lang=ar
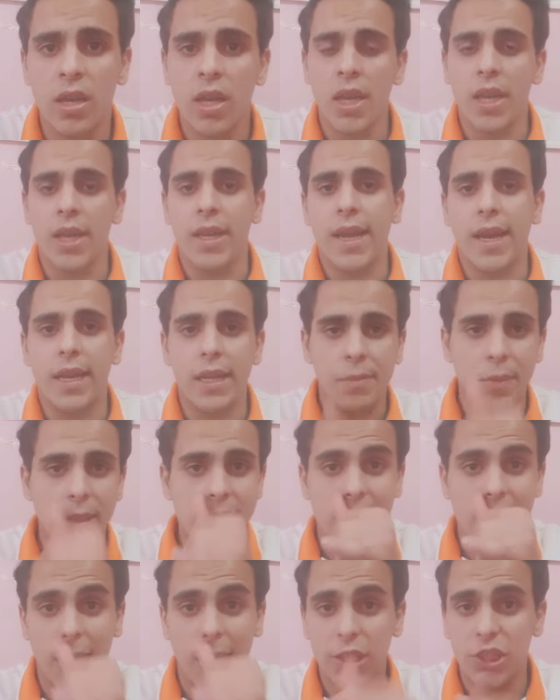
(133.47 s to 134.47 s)
يعني ما
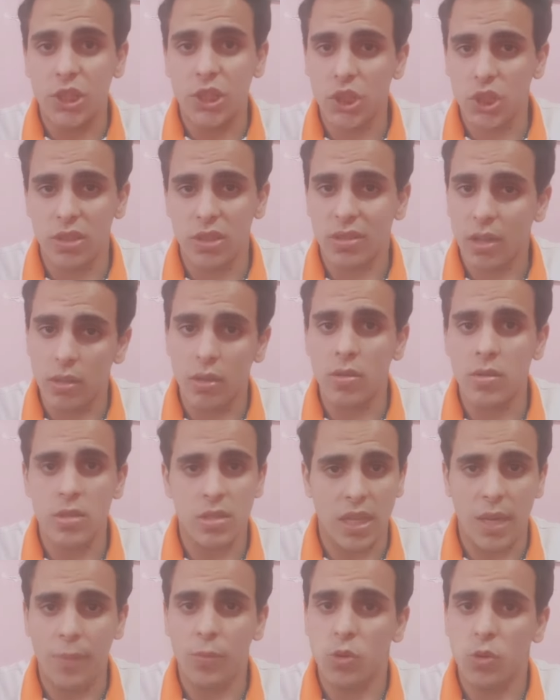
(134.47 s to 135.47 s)
تزعلش انت خلاص
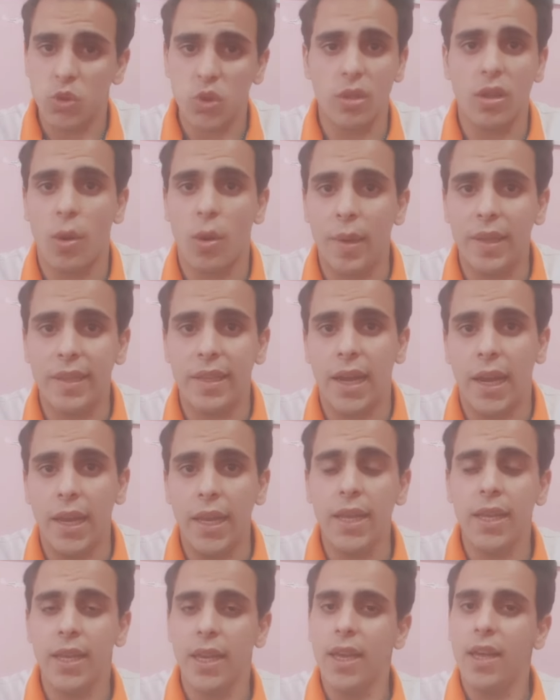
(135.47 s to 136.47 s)
تعبت ان شاء الله عملت اللي
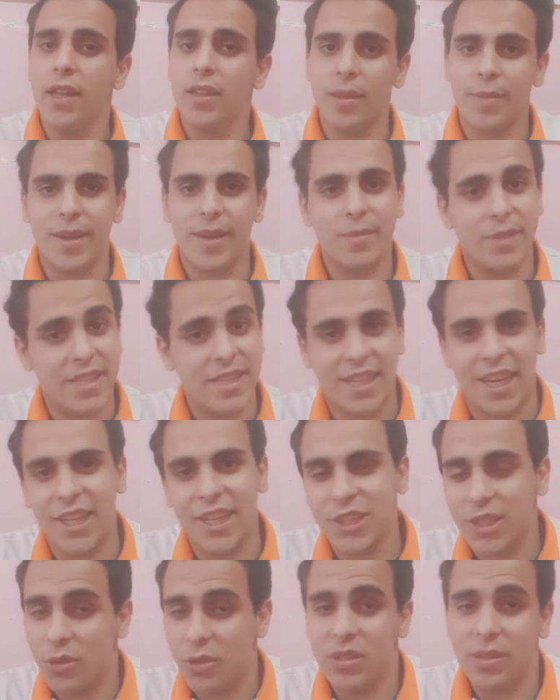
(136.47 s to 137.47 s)
عليك طبعا ما
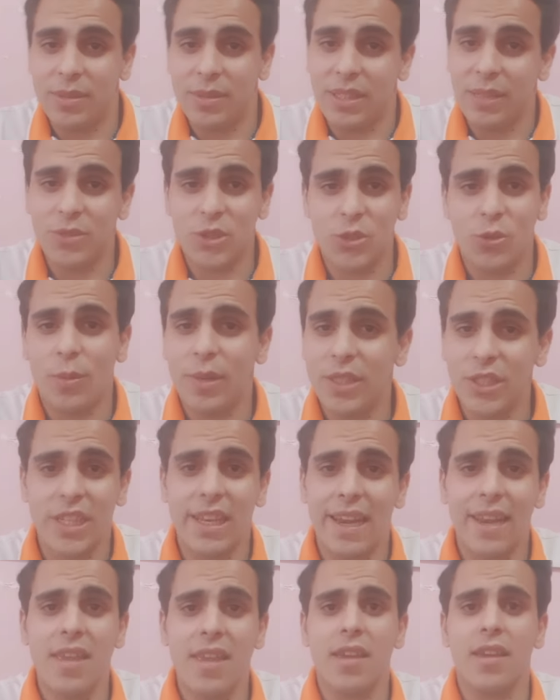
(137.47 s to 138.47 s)
تزعلش لو انت ما تعبتش وعملتش
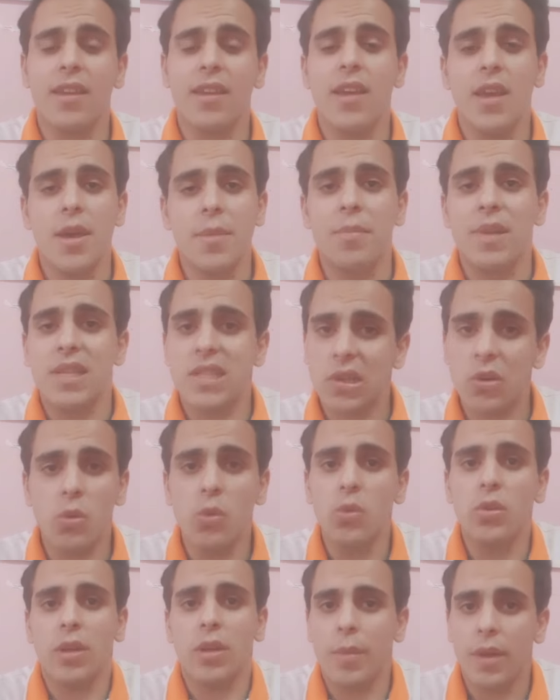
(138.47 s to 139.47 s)
اللي عليك بس
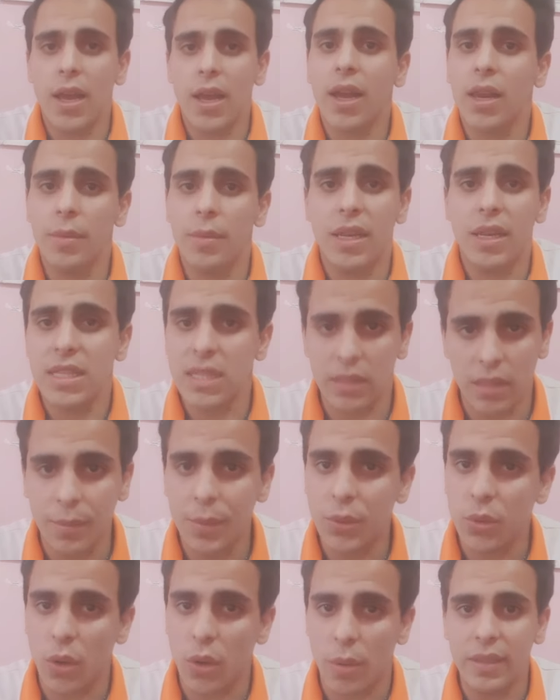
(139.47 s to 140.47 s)
كله طبعا اغلب الناس
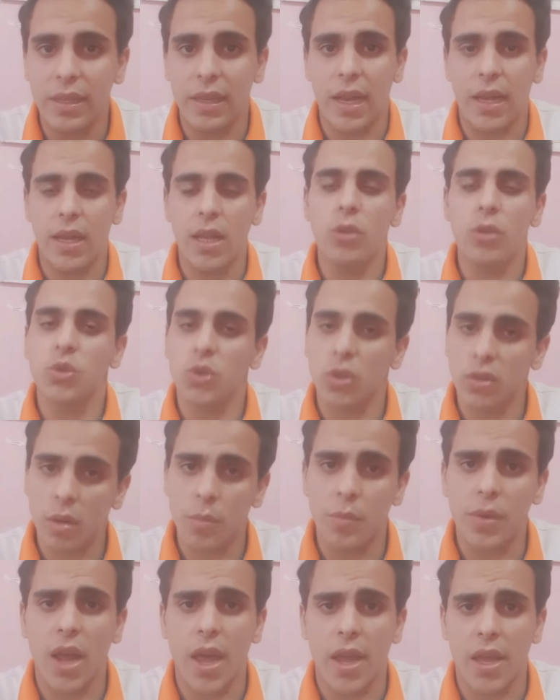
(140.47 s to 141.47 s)
تعبت وعملت اللي عليها وان شاء الله
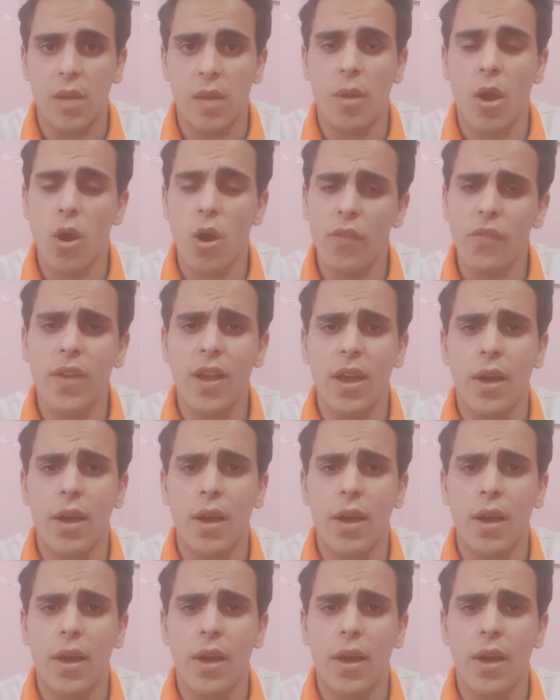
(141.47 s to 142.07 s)
ربنا يكرمها ويوفقها